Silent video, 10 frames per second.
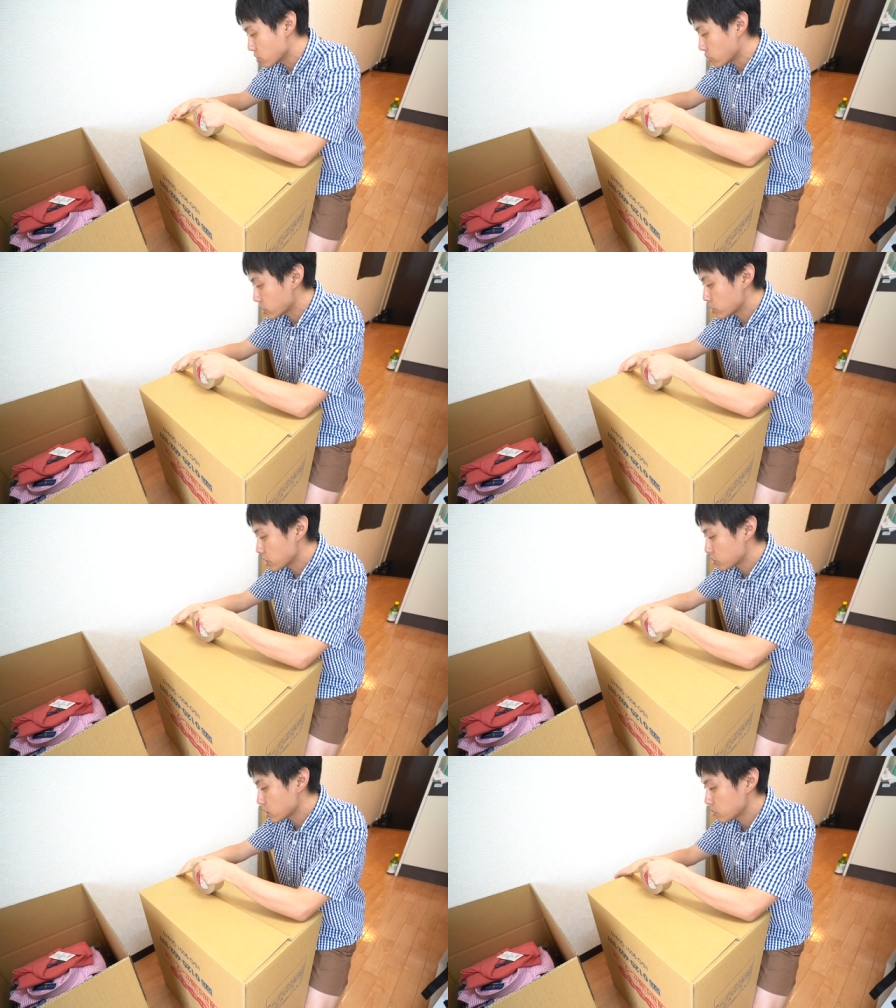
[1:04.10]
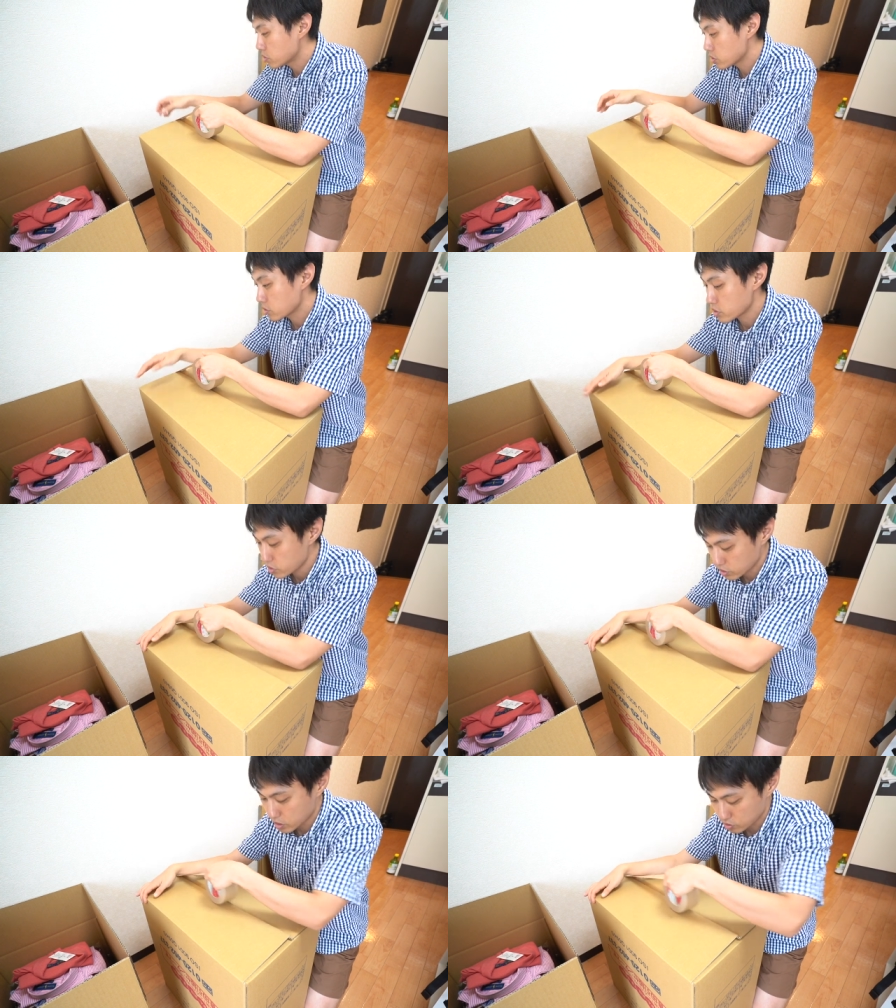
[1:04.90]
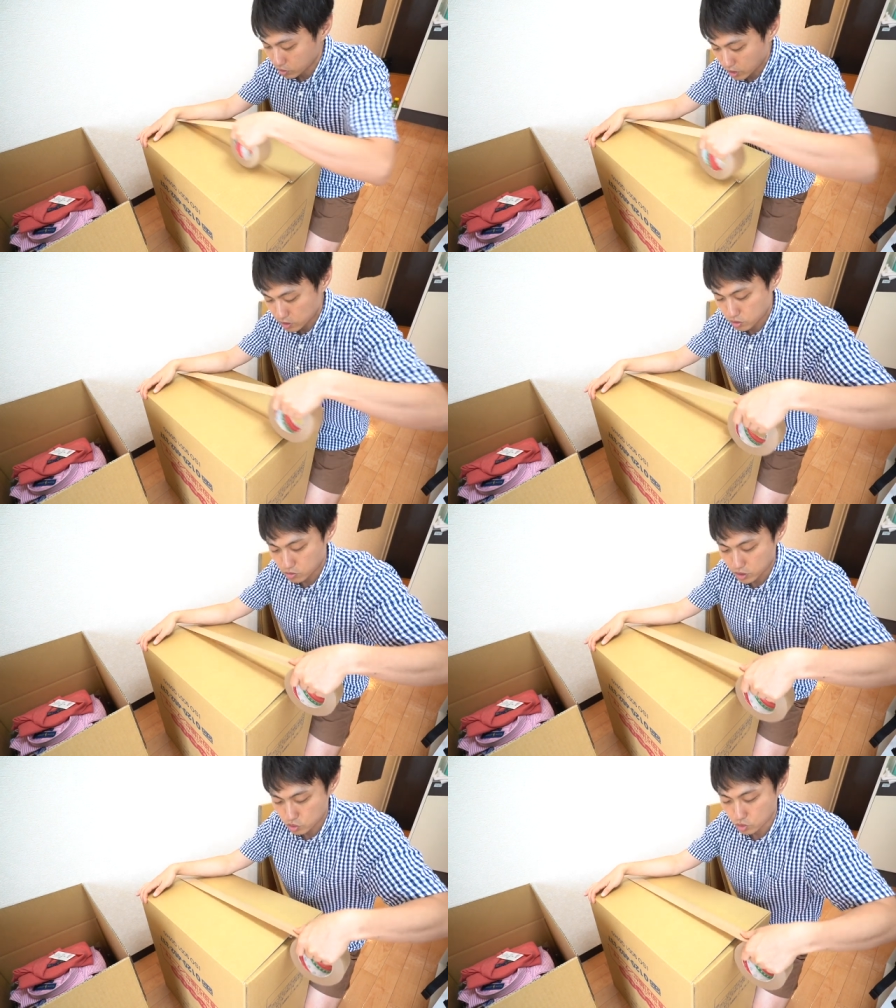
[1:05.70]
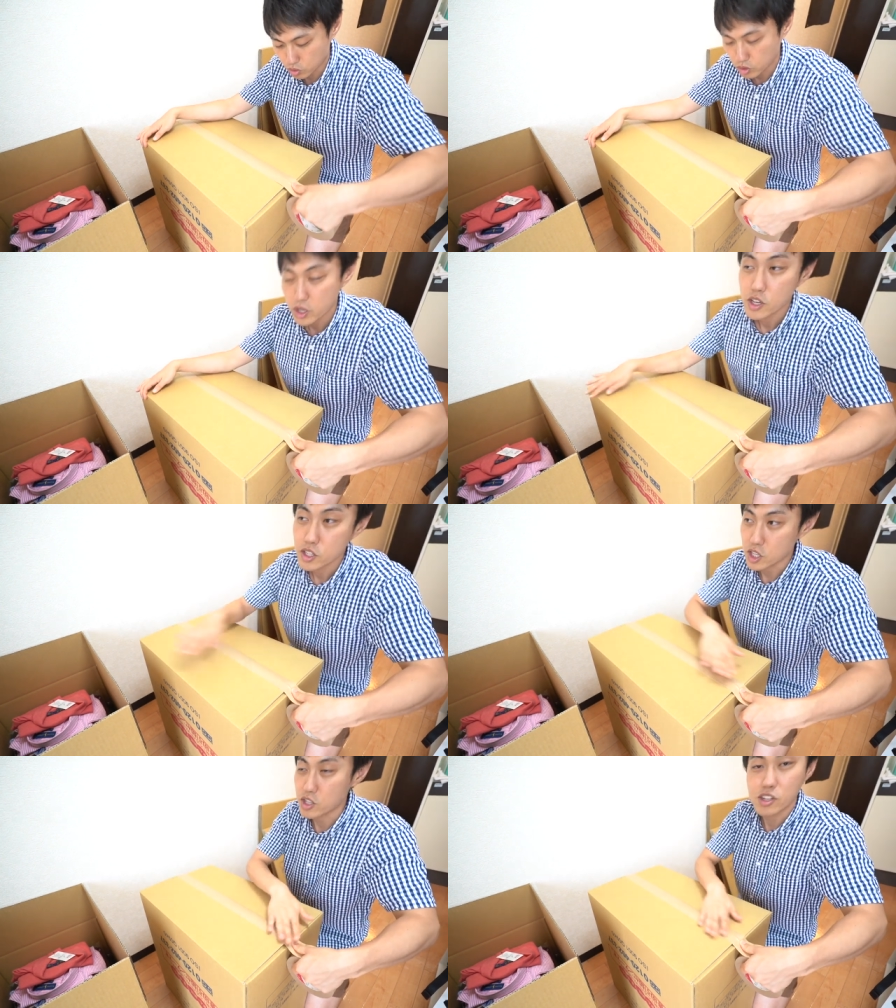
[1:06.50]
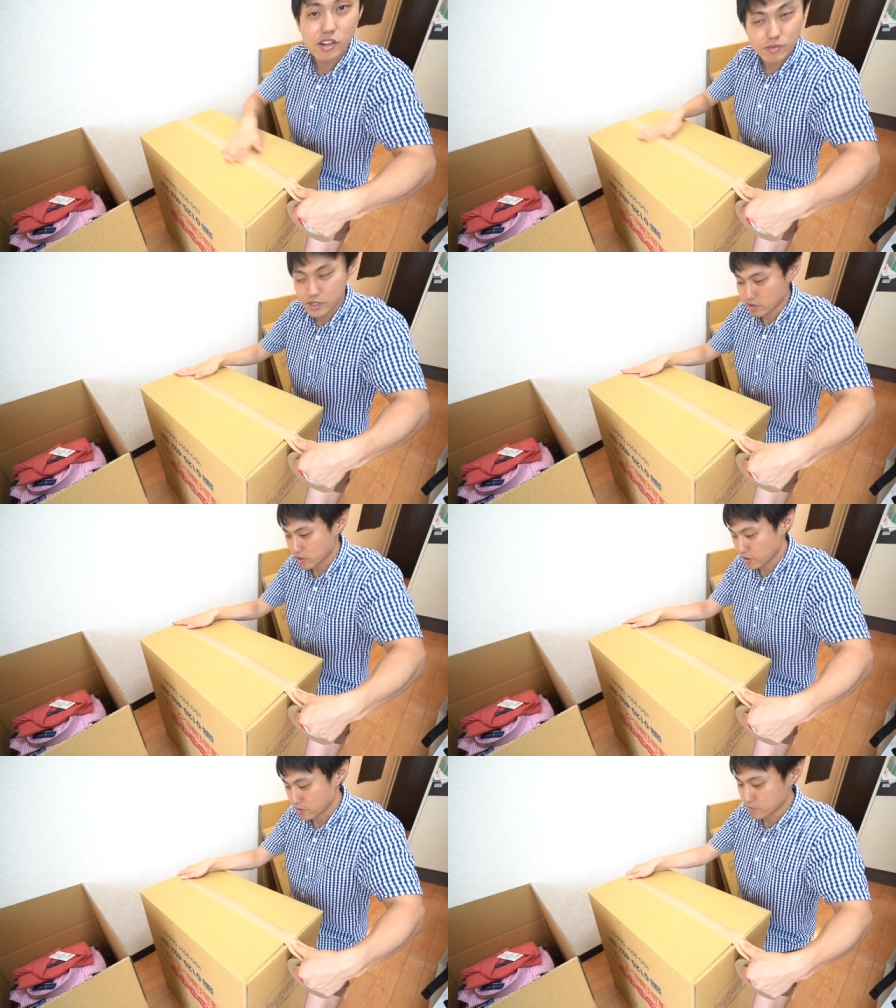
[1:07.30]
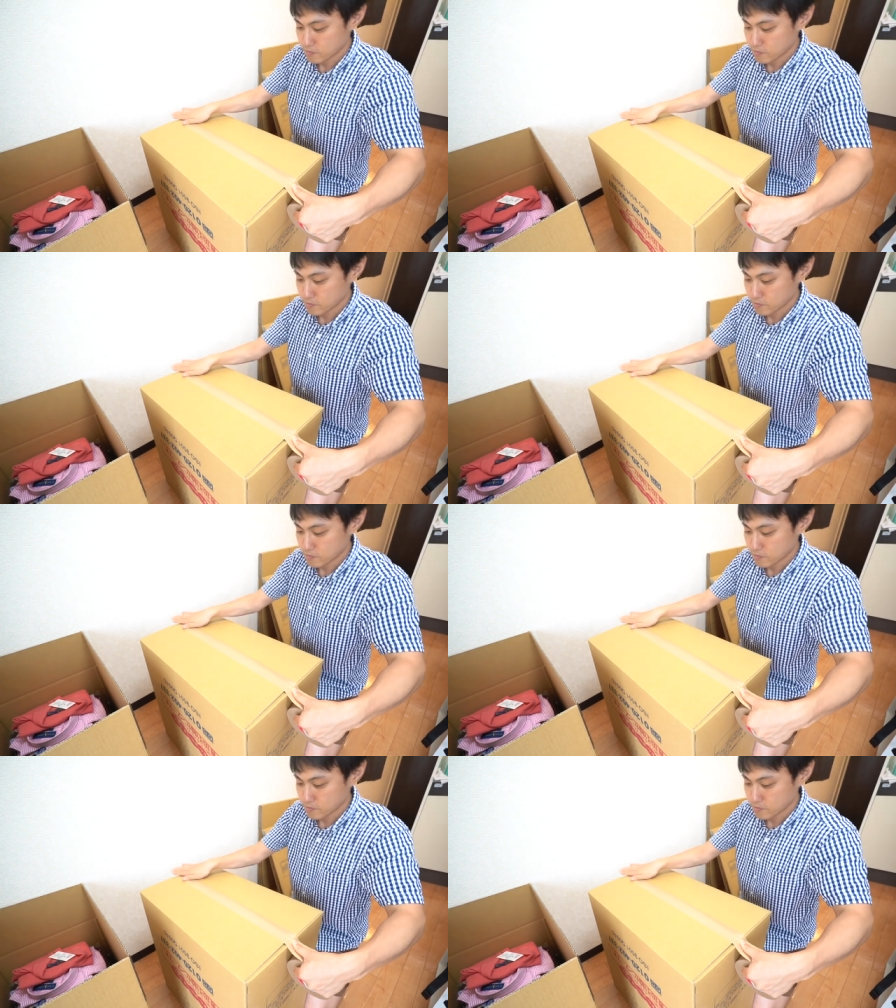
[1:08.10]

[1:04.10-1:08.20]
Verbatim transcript: どれぐらいの段ボールの量になるのかっていうのがちょっと気になりますね。